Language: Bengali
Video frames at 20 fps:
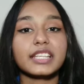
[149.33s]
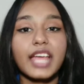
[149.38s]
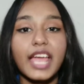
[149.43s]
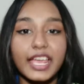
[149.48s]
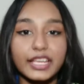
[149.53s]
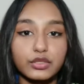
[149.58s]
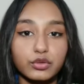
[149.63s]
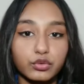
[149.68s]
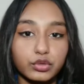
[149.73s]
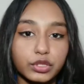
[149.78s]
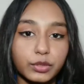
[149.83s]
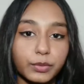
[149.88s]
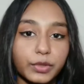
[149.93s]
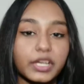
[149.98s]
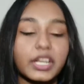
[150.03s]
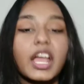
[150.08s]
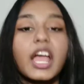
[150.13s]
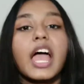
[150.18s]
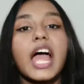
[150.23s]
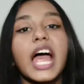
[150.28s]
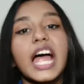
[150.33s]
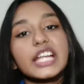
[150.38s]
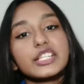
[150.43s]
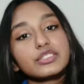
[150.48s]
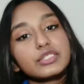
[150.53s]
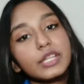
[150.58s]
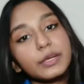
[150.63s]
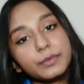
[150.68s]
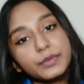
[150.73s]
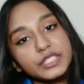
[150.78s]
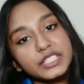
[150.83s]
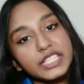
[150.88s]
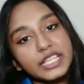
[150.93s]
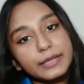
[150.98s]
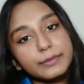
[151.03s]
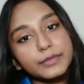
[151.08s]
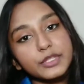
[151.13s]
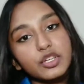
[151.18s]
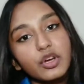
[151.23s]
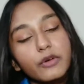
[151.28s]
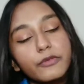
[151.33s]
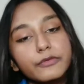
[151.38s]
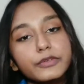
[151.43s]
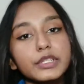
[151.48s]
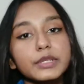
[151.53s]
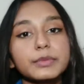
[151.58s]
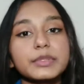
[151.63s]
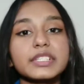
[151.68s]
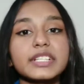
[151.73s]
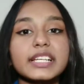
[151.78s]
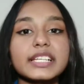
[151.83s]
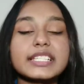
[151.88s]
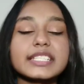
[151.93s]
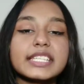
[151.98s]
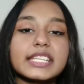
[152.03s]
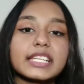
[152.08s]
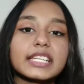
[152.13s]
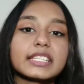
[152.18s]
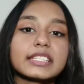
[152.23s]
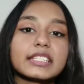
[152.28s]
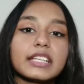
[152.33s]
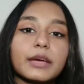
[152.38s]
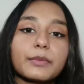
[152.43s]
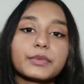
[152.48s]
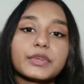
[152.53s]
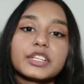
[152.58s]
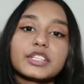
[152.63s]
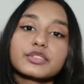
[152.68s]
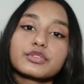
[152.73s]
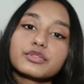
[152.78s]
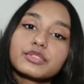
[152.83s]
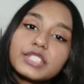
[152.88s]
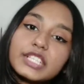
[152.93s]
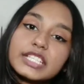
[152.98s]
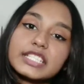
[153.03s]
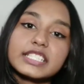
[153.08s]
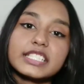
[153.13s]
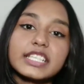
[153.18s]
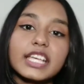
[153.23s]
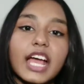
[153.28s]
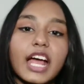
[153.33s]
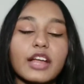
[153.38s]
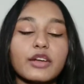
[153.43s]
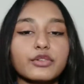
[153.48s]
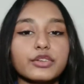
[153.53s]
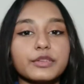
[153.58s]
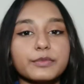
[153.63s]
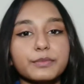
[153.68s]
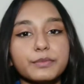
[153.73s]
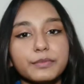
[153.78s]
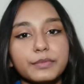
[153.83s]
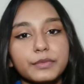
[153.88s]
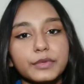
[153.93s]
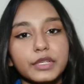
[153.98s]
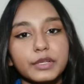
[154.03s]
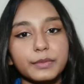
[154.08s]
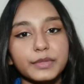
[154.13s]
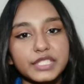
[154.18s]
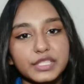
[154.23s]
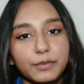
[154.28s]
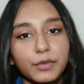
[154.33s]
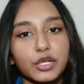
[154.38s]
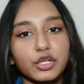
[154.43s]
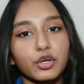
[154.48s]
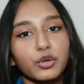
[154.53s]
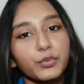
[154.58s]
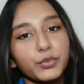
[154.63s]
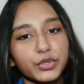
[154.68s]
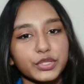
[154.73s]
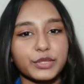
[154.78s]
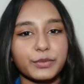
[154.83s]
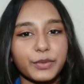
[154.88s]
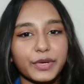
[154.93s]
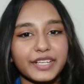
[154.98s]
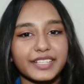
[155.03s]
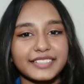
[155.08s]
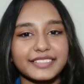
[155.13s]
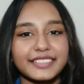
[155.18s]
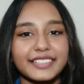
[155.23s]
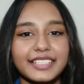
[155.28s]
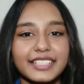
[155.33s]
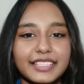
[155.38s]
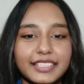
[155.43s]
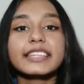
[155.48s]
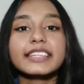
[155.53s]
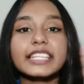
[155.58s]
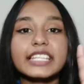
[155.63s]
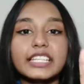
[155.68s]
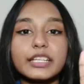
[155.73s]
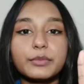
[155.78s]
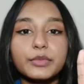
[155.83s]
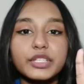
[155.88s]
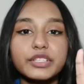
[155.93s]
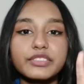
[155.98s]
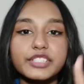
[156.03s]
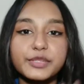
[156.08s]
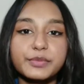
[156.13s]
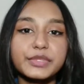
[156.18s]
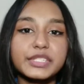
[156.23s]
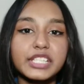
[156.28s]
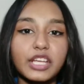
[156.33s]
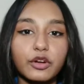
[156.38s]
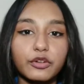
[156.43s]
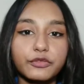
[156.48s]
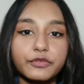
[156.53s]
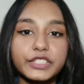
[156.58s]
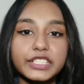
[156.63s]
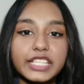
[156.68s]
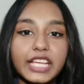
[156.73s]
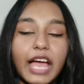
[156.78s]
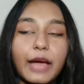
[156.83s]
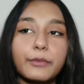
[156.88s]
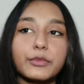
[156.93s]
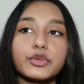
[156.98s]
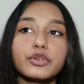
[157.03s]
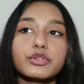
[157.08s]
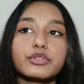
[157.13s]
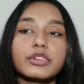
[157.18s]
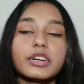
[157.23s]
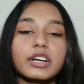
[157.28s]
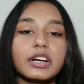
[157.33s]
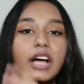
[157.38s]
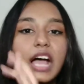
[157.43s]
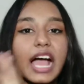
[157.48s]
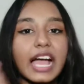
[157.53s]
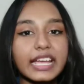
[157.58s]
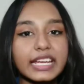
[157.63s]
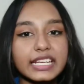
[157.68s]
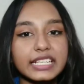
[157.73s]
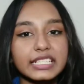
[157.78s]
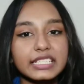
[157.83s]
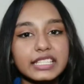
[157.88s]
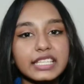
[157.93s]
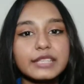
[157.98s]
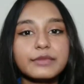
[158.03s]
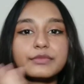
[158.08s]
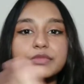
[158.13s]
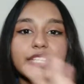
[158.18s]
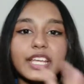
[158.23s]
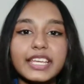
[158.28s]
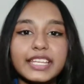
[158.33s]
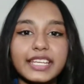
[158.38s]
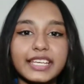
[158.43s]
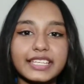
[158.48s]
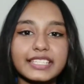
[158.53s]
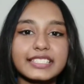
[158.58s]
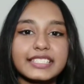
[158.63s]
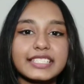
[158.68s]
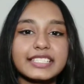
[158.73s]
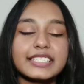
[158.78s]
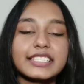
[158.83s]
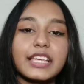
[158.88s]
অ্যাড করতে পারেন আর যদি আপনাদের এমনি কমফোর্টেবল লাগে সেক্ষেত্রে আপনারা শুধু গেঞ্জি আর ওই পাজামাটাও পরতে পারেন তিন নম্বর ক্রিসমাস আউটফিটে আমিও আগের থিমটাই রেখেছি যে